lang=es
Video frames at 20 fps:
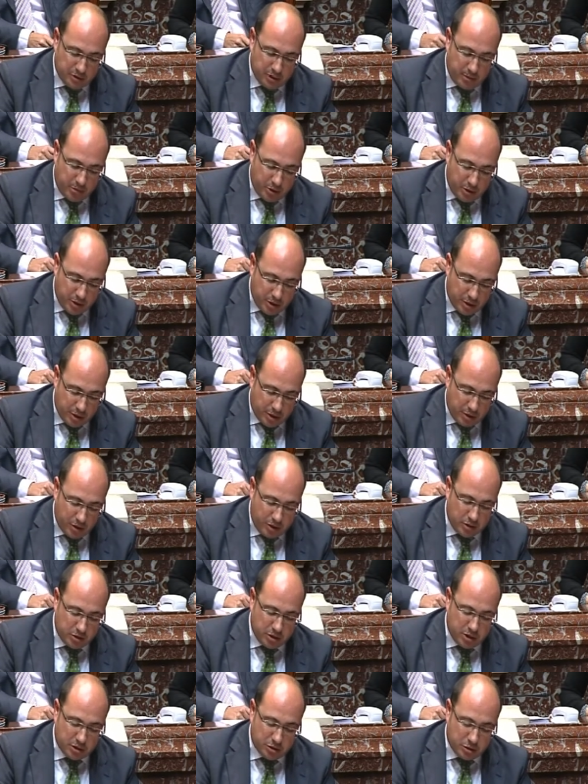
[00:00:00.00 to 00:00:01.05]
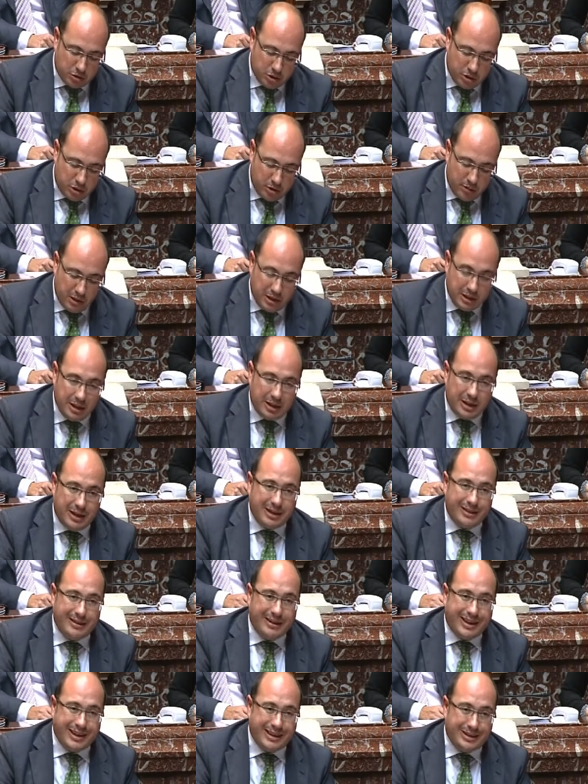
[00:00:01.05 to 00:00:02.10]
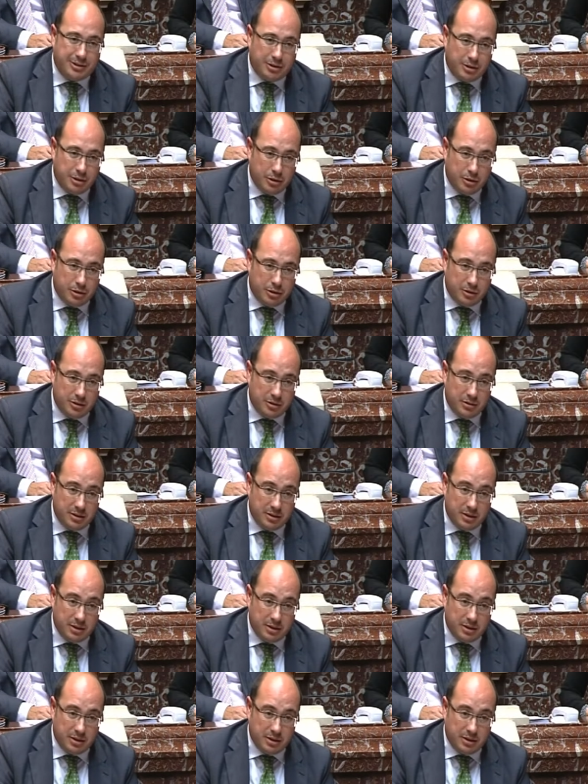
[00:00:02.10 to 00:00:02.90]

de priorización, de sostenibilidad, de gestión,